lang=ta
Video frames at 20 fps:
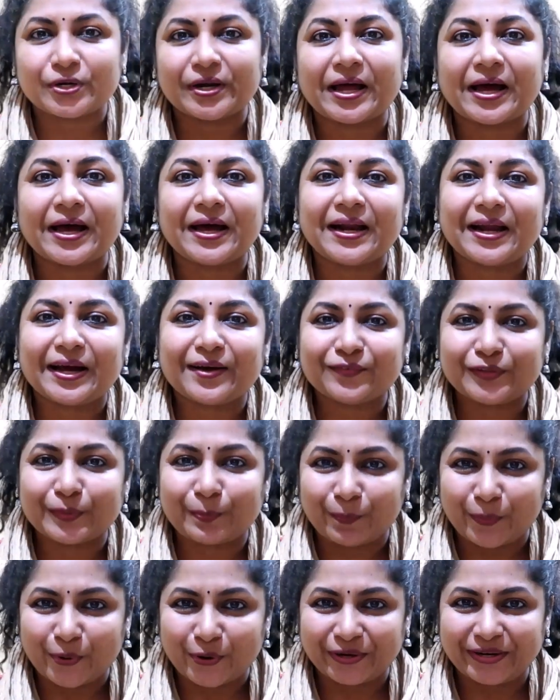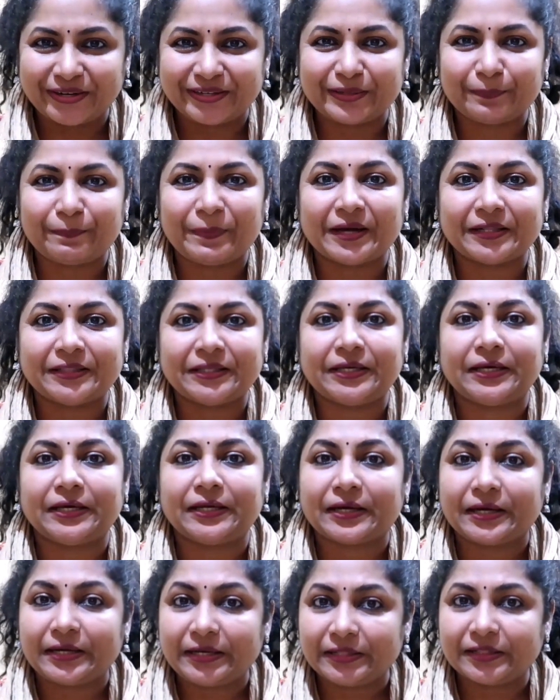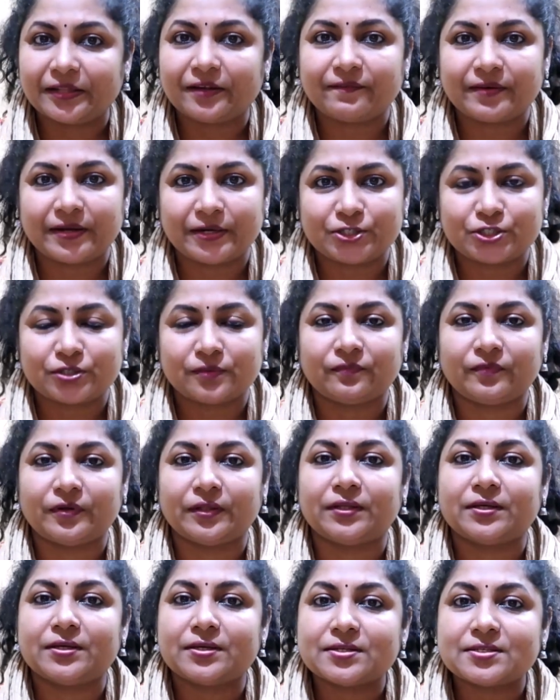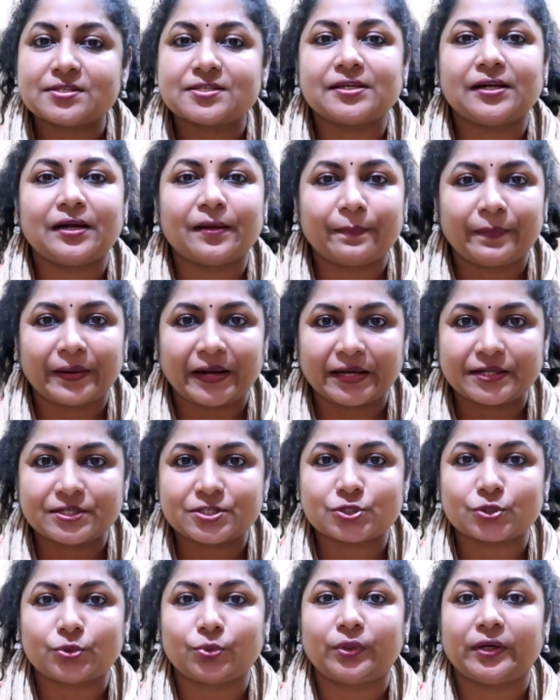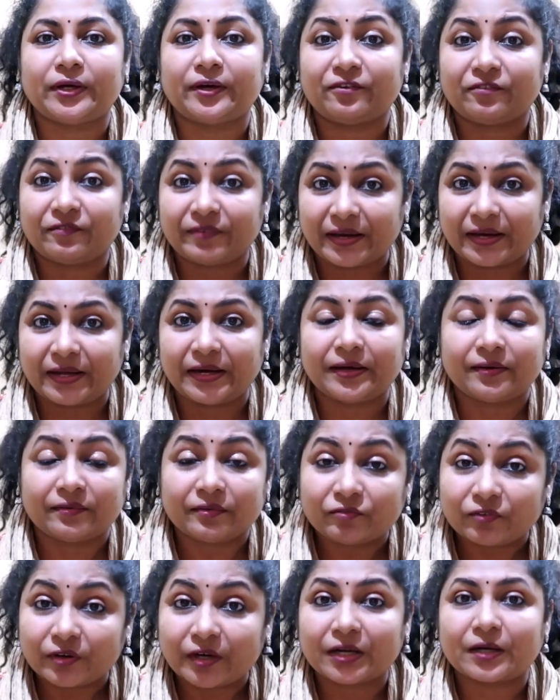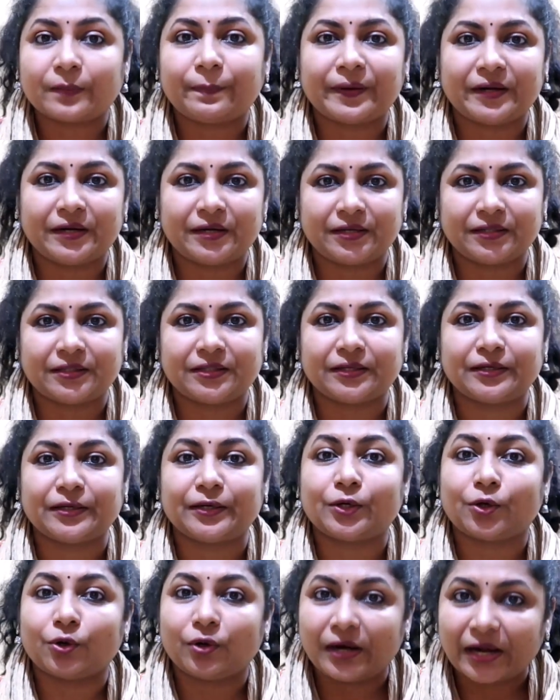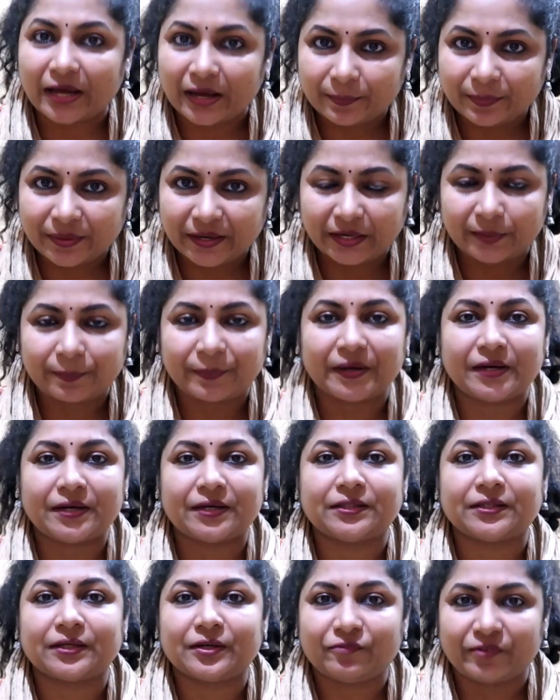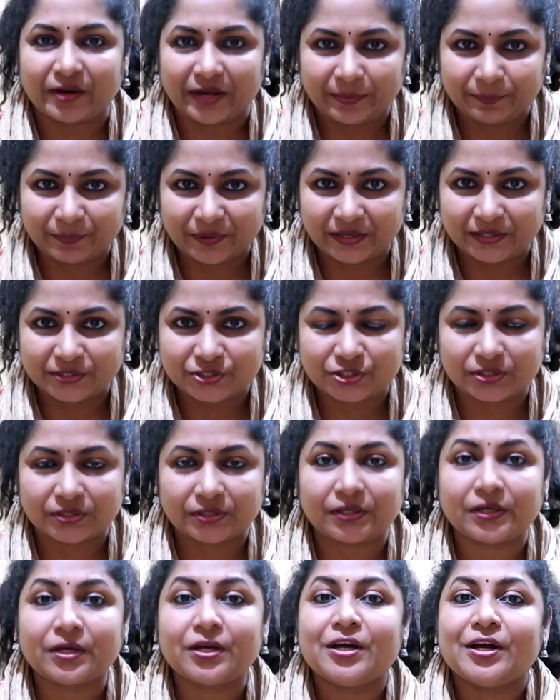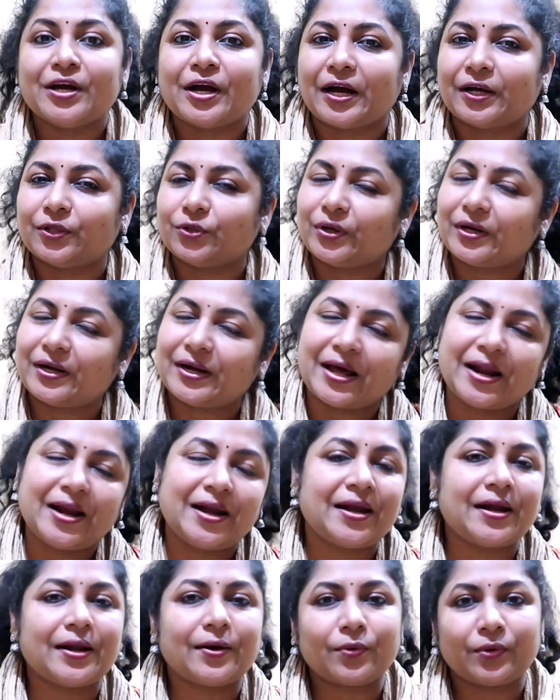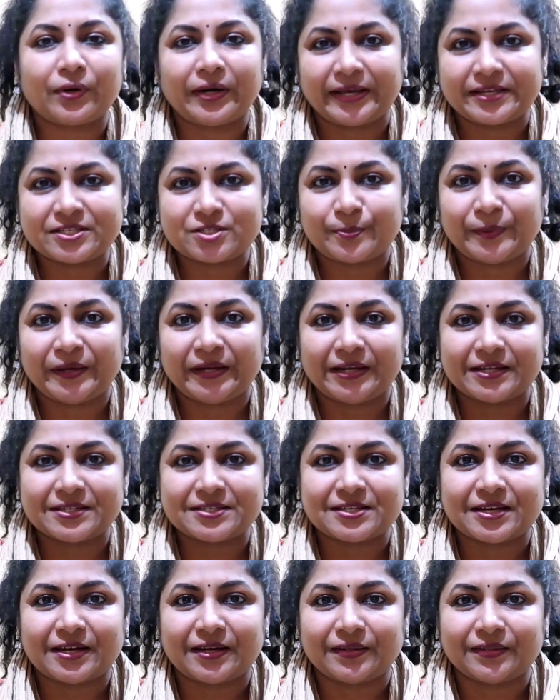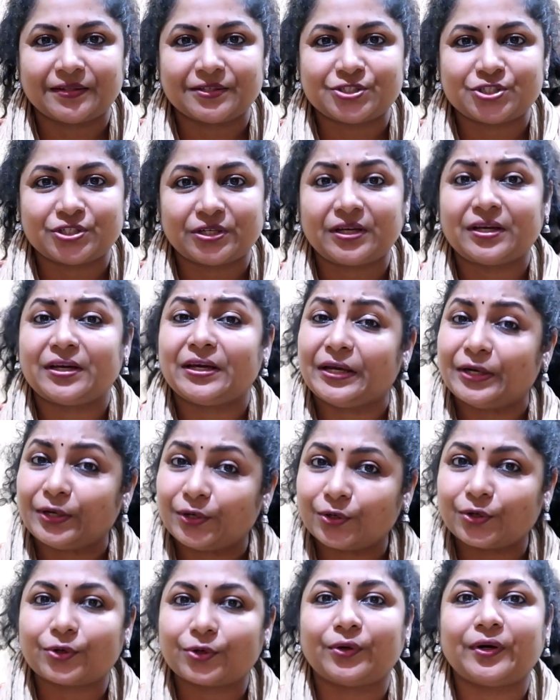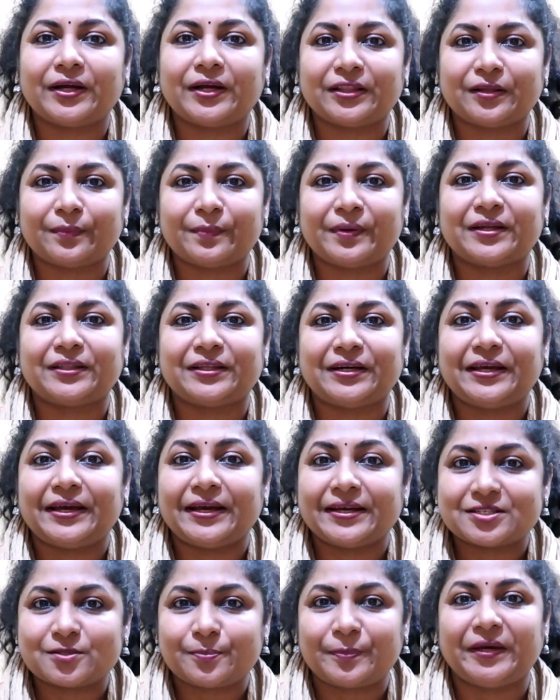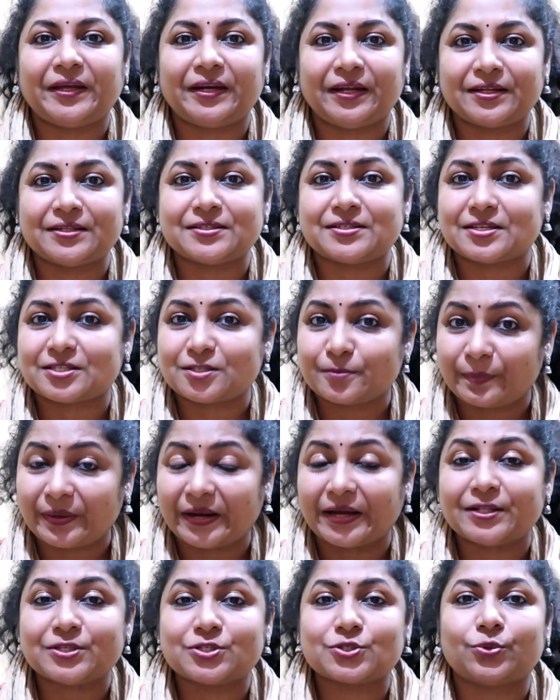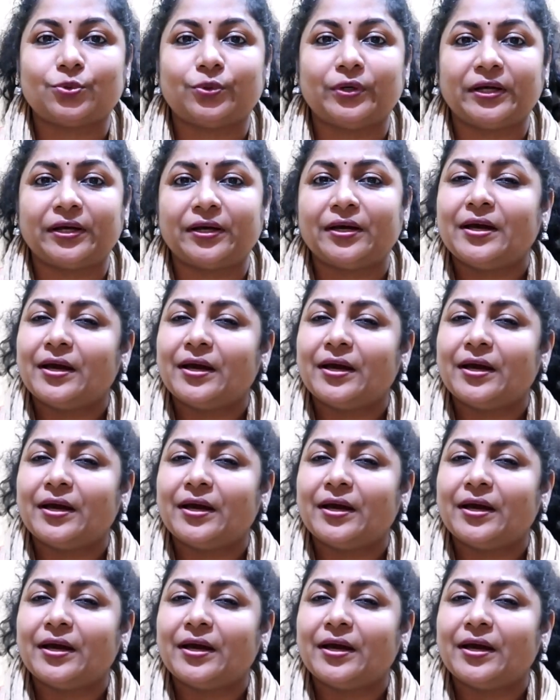நாலாவது பாயிண்ட் பார்த்தீங்கன்னா இந்த வருஷம் வந்து சில பிராண்ட்ஸ் கூட வேலை ஒர்க் பண்ணுறதுக்கு கொலாபரேட் பண்ணுறதுக்கு வாய்ப்பு கிடைச்சிது அது ஒரு நல்ல ஒரு எக்ஸ்பீரியன்ஸாக இருந்துச்சு இன்னும் கூட அந்த மாதிரி எக்ஸ்பீரியன்சஸ் பிராண்ட்ஸ் கூட